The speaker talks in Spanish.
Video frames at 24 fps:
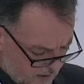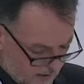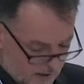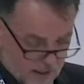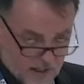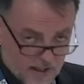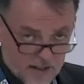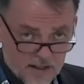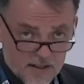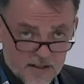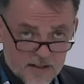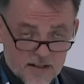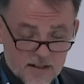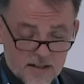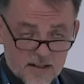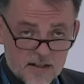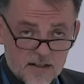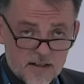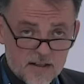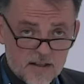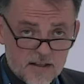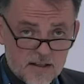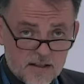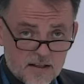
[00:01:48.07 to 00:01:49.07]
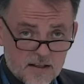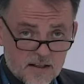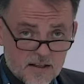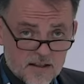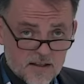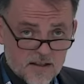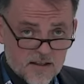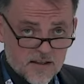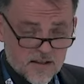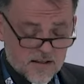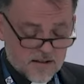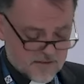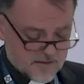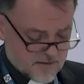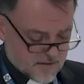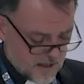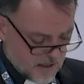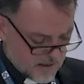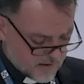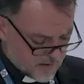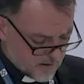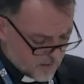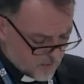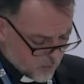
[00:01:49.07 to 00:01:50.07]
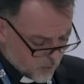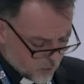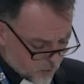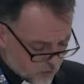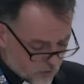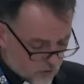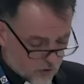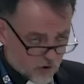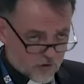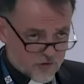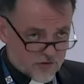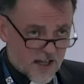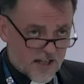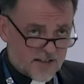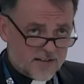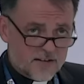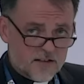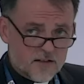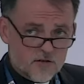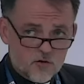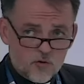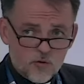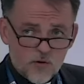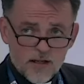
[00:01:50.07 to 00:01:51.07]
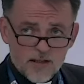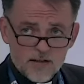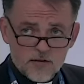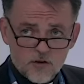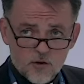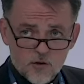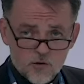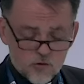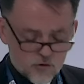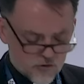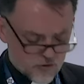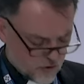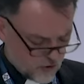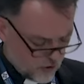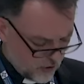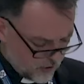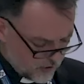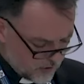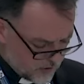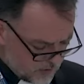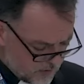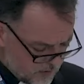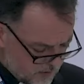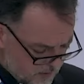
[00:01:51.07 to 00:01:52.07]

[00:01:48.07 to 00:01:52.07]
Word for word: en siete puntos. Antes una introducción